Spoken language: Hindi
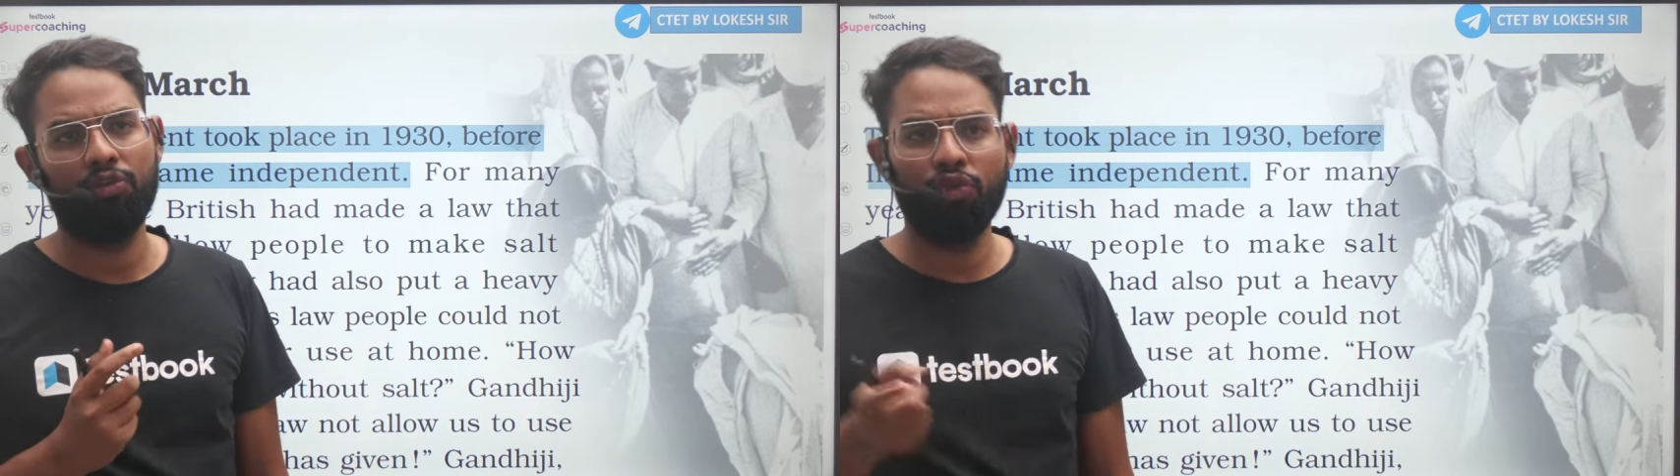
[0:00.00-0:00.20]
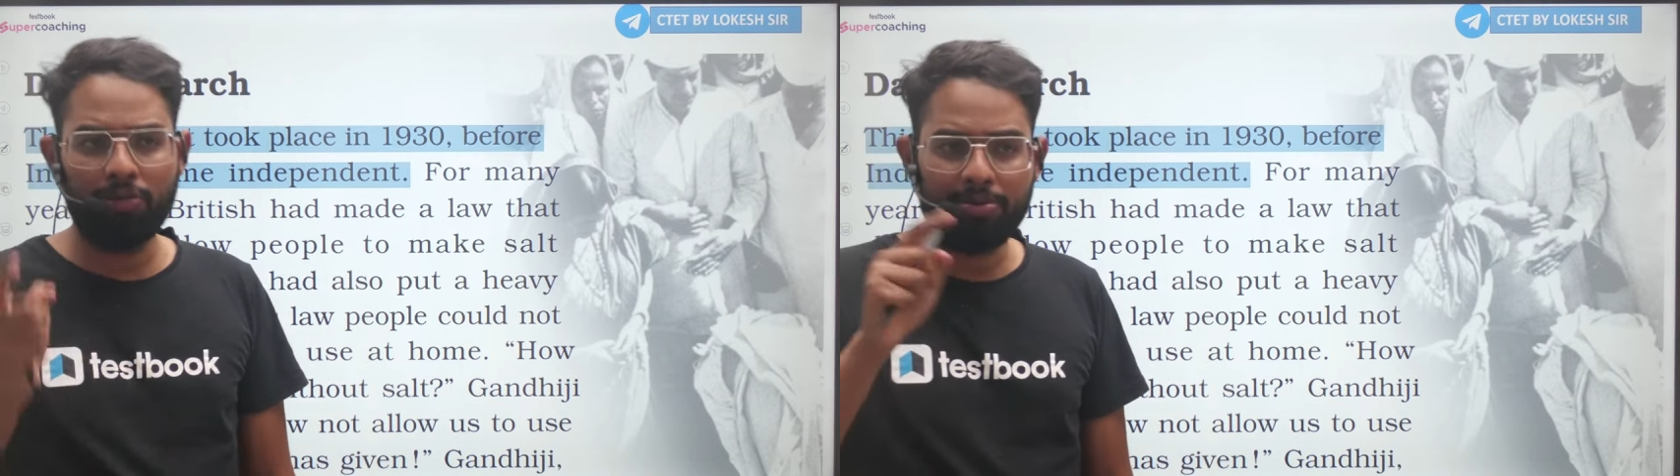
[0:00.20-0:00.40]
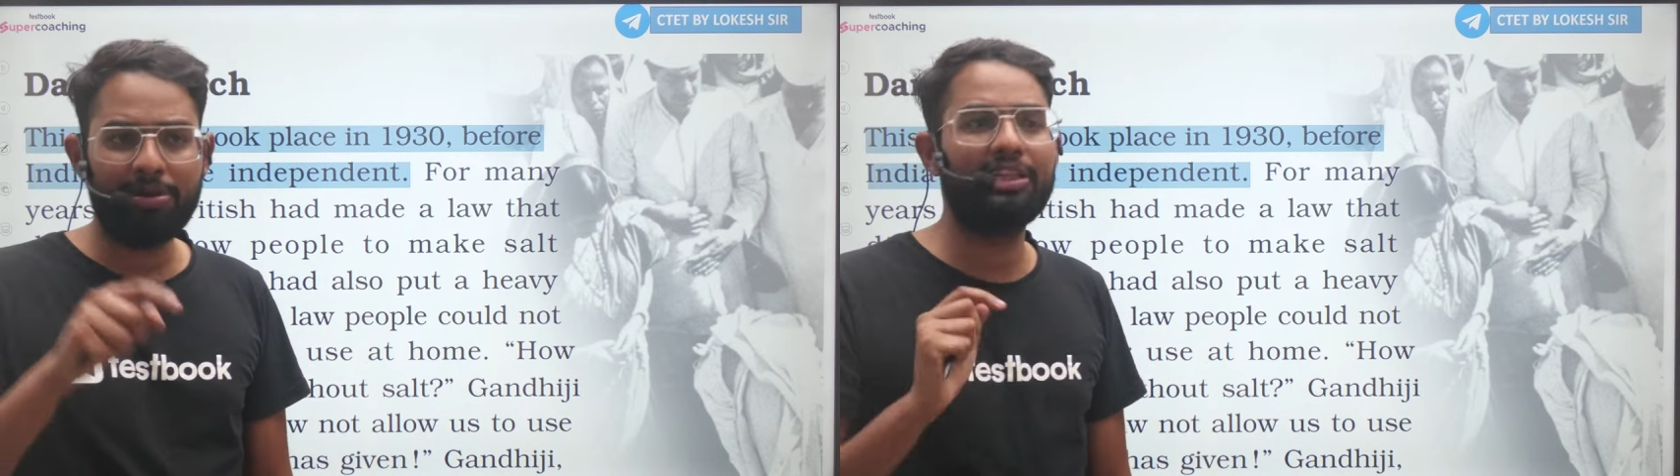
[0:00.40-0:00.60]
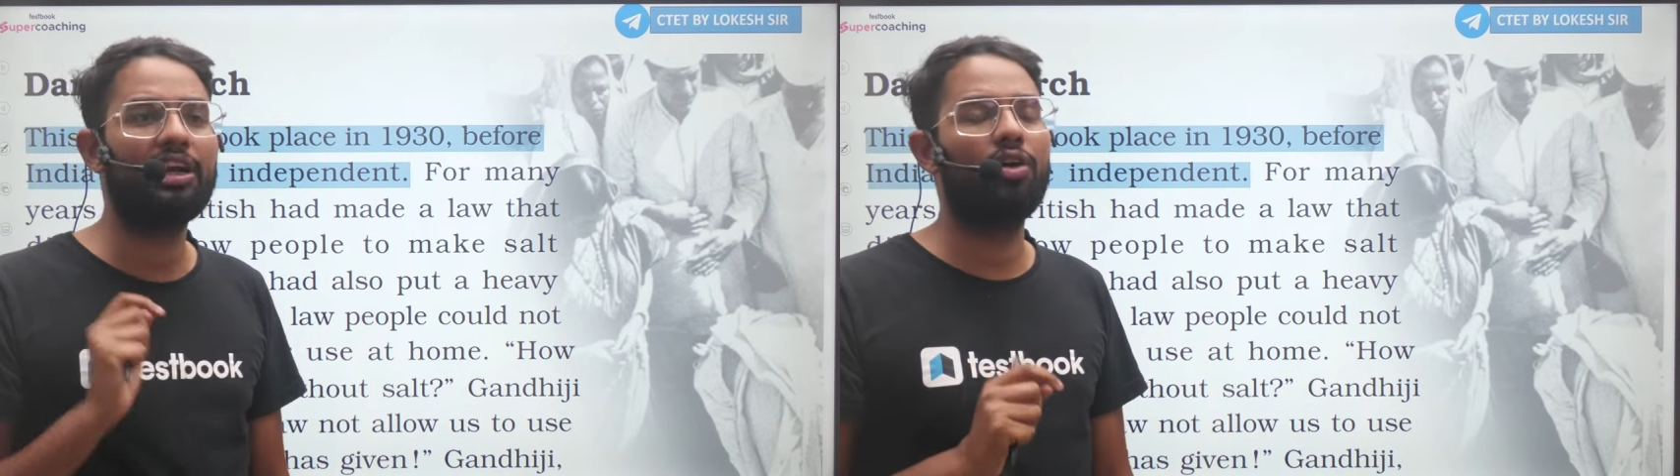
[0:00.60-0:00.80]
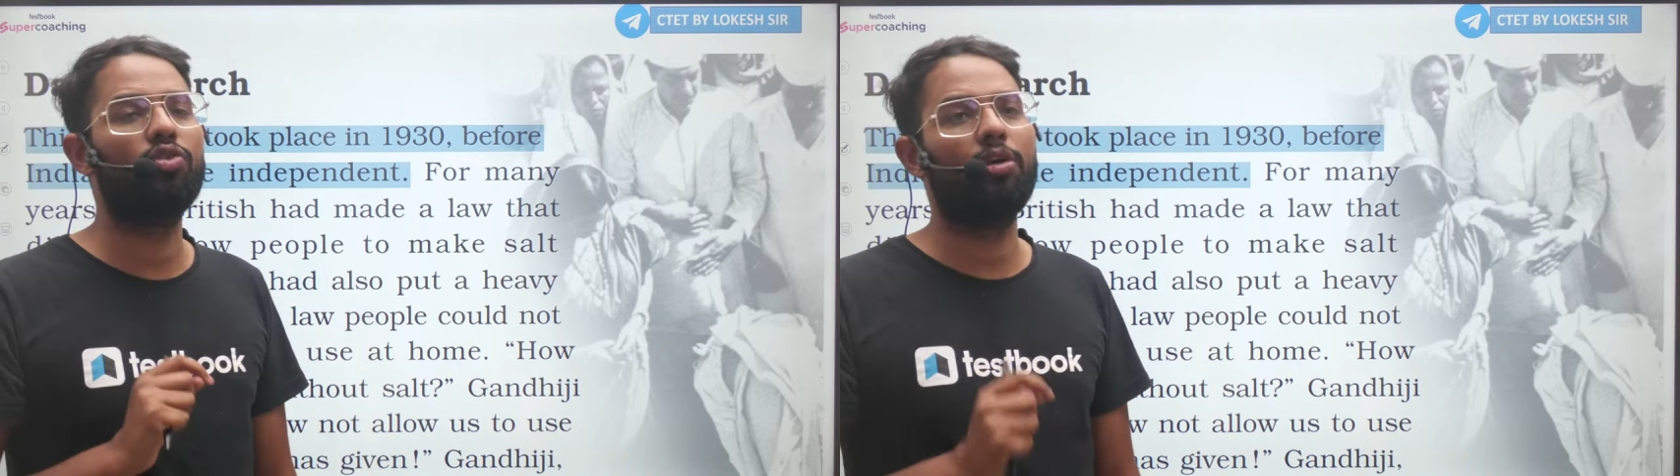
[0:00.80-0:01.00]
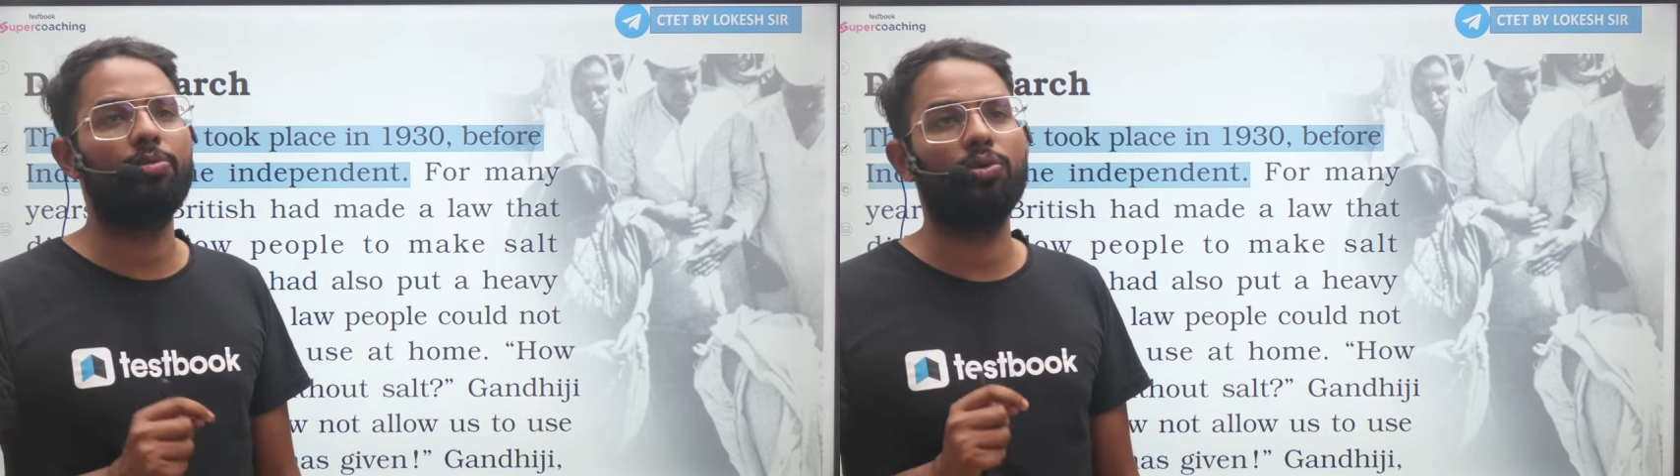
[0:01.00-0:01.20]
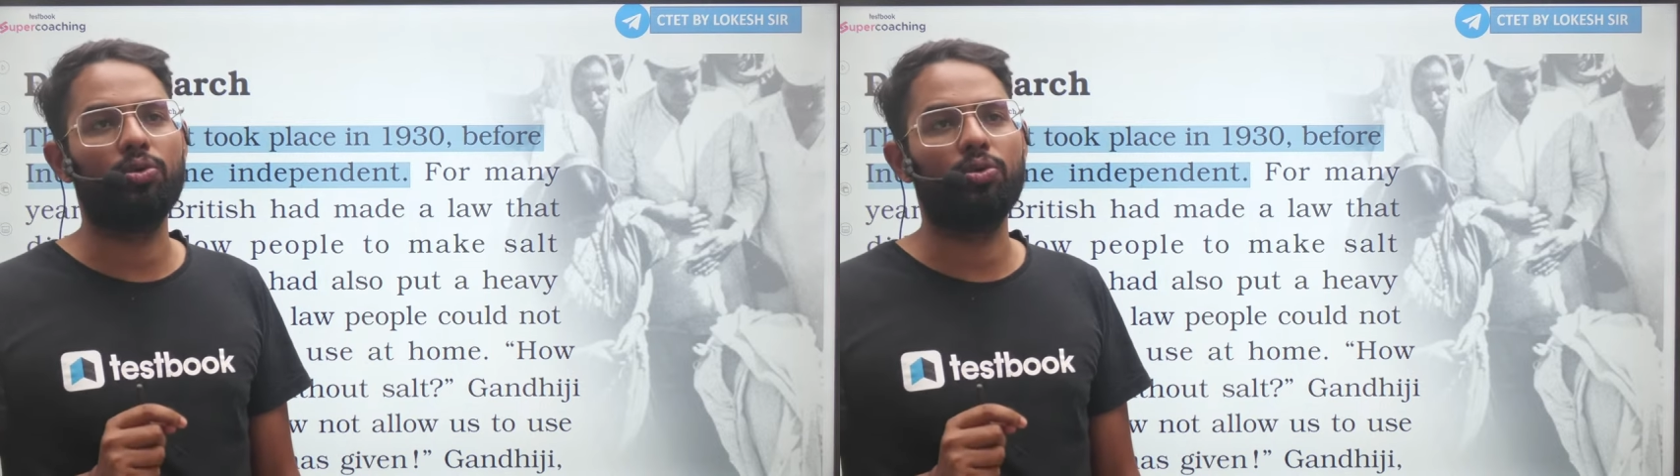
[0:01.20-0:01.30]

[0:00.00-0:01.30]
वो भी मैं दिखाऊंगा आप लोगों